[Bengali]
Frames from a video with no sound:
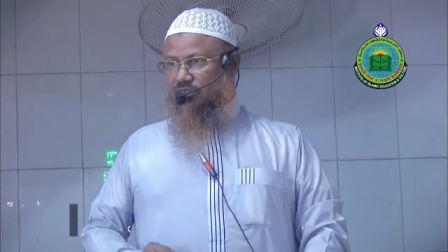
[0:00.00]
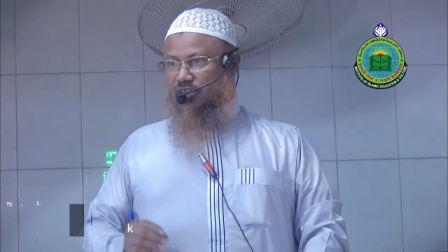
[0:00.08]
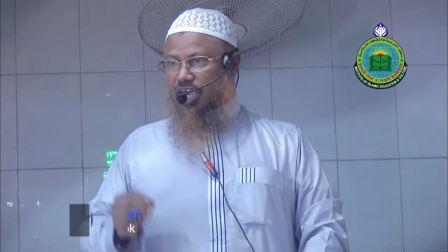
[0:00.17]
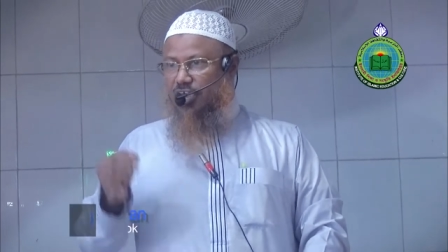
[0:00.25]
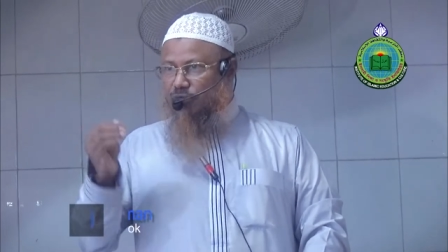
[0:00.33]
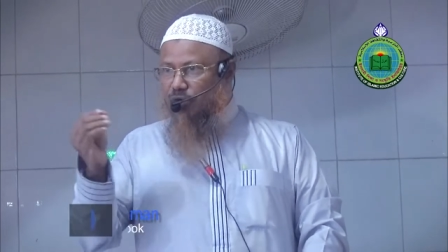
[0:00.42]

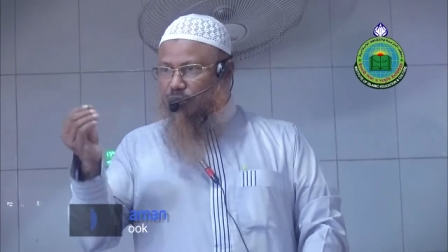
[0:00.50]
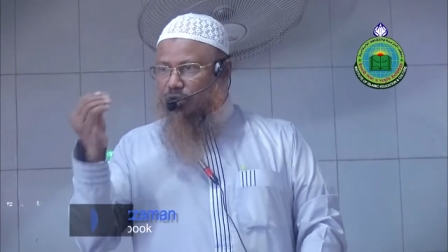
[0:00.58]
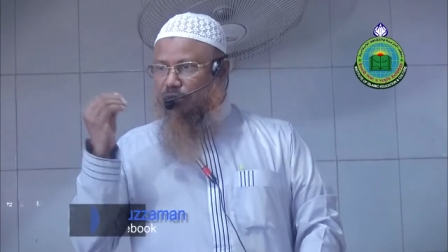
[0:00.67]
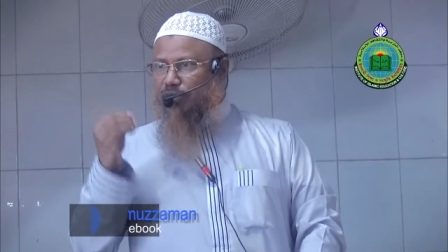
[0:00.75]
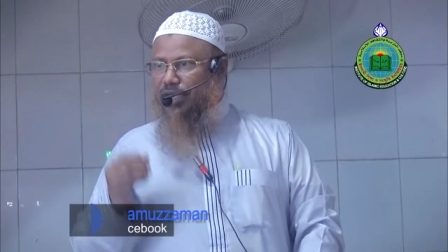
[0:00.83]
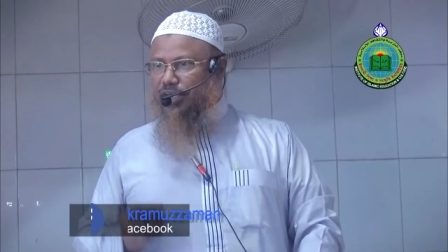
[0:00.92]
এই মমিন
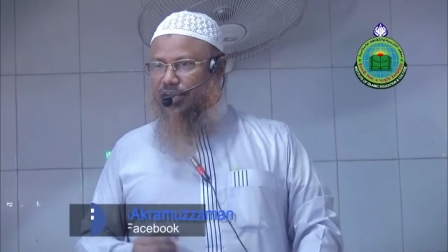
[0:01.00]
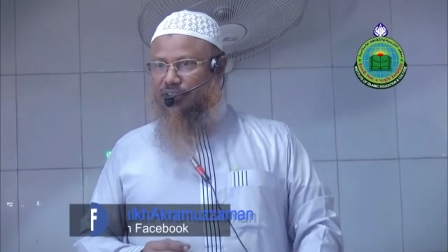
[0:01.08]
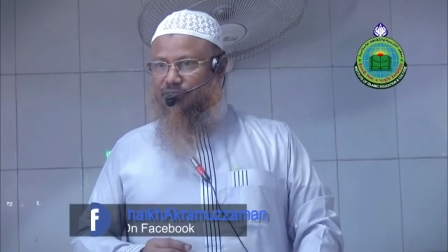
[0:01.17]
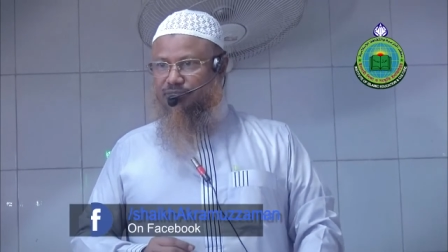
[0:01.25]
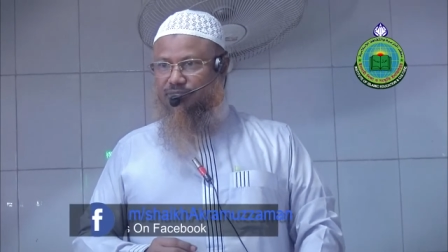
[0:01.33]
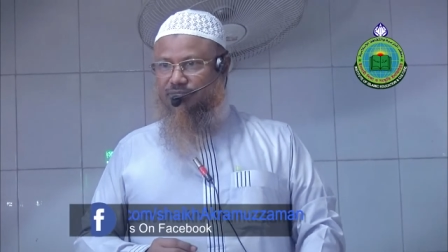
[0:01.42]
বাহিনী
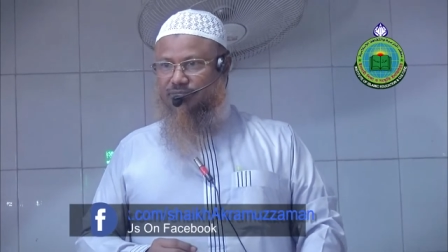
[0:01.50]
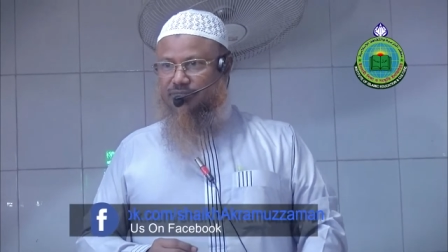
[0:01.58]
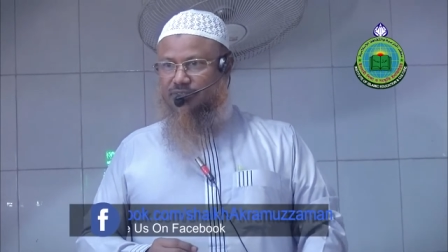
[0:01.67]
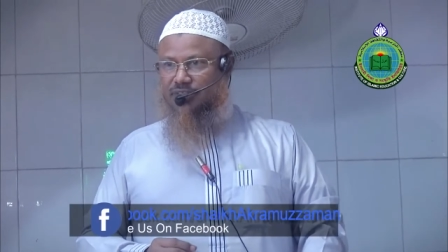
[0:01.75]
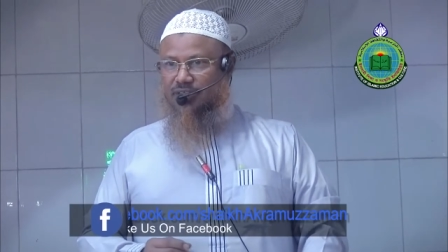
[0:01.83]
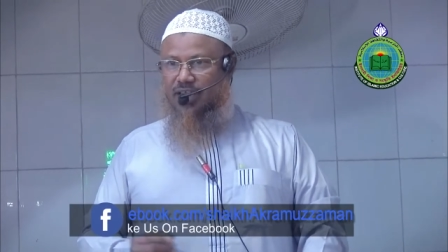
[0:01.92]

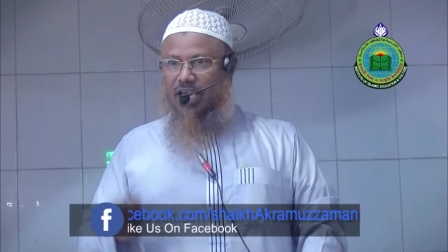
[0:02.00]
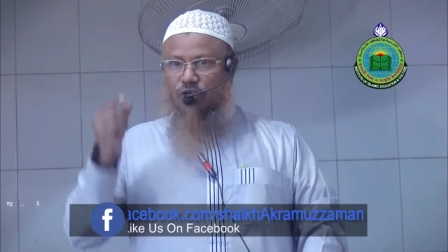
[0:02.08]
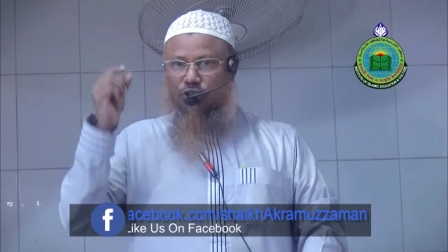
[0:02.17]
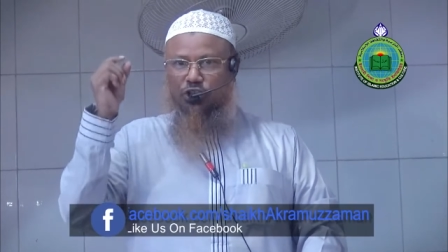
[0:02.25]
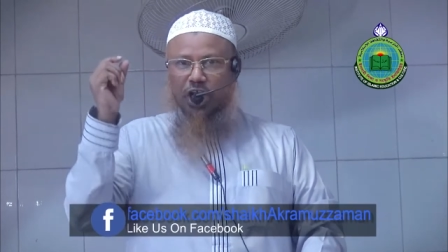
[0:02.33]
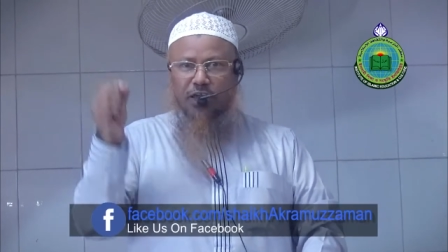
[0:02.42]

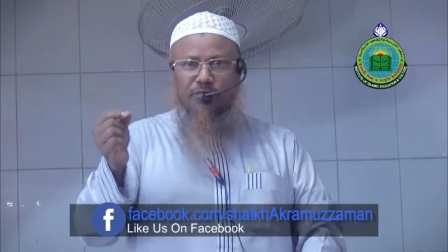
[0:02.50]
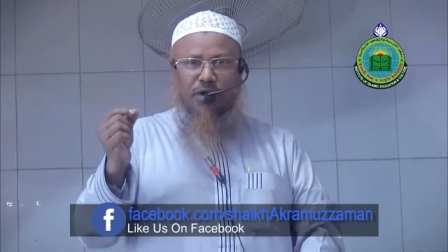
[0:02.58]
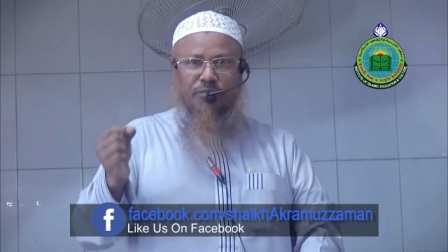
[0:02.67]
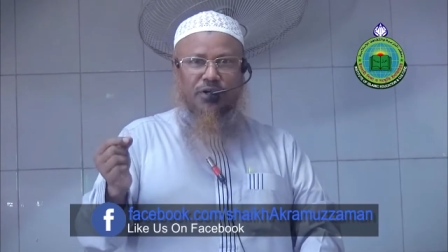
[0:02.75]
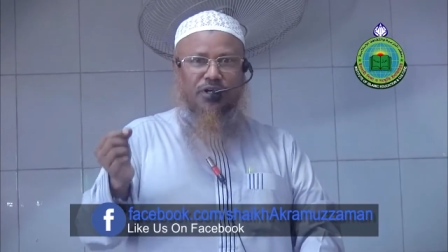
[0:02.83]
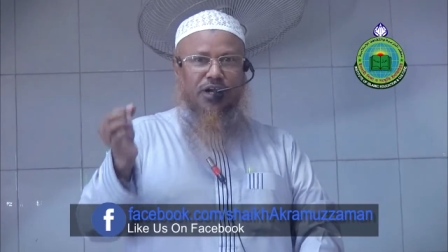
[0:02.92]
এখন সেই
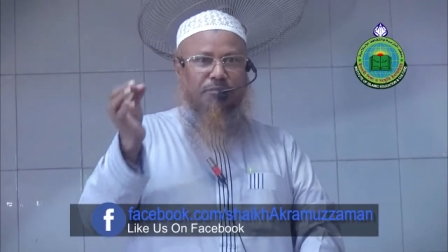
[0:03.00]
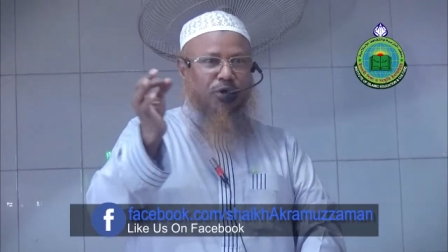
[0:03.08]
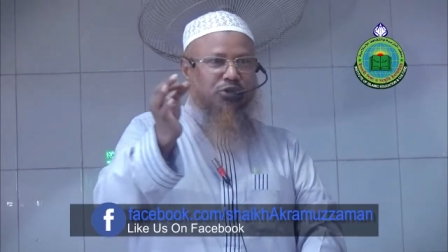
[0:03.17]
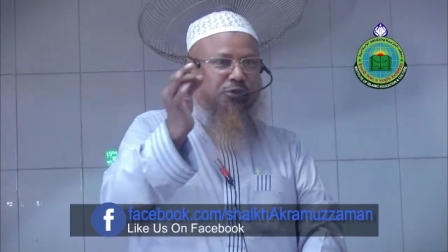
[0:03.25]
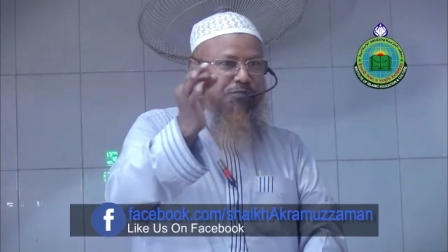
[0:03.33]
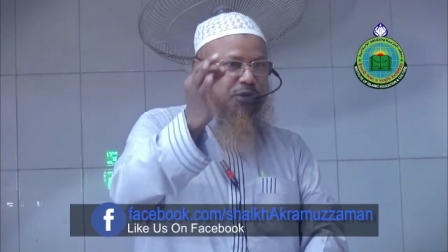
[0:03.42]
মমিনরা
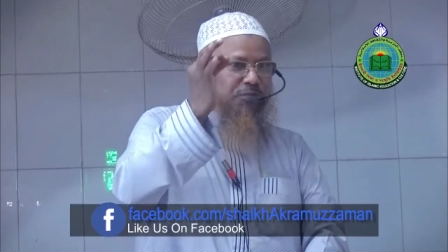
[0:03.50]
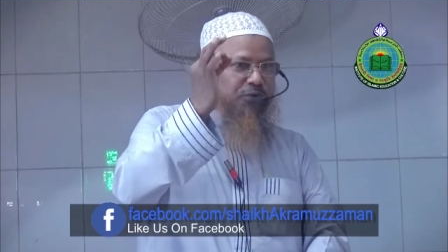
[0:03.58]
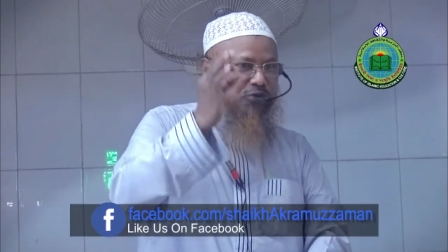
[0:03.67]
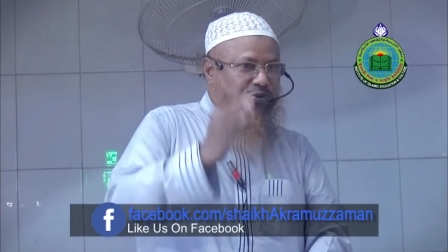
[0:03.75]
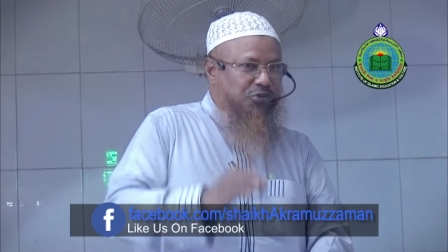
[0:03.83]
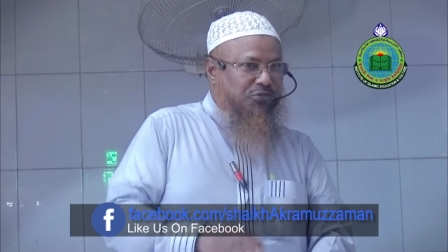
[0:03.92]
পরস্পর
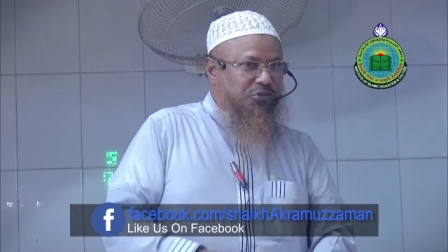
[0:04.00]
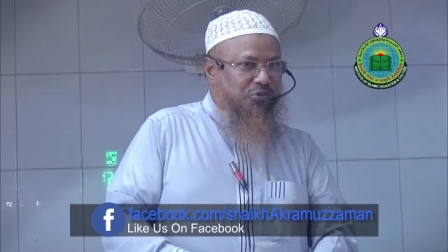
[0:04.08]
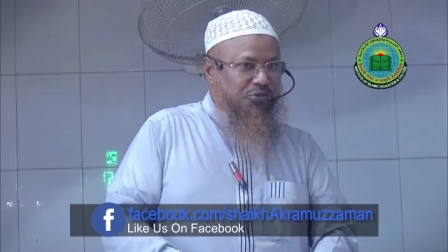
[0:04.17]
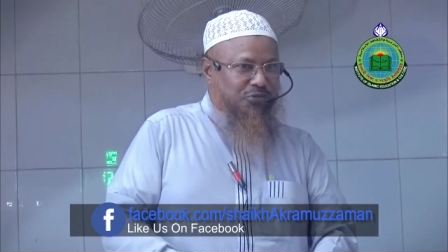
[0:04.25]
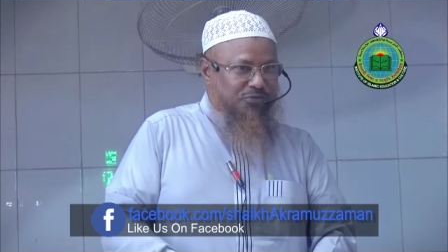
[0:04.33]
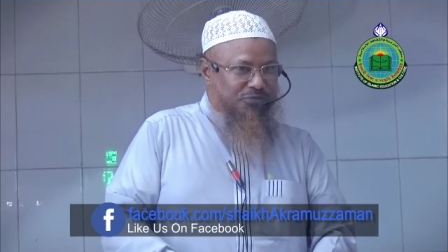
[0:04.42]
পরস্পরের শত্রু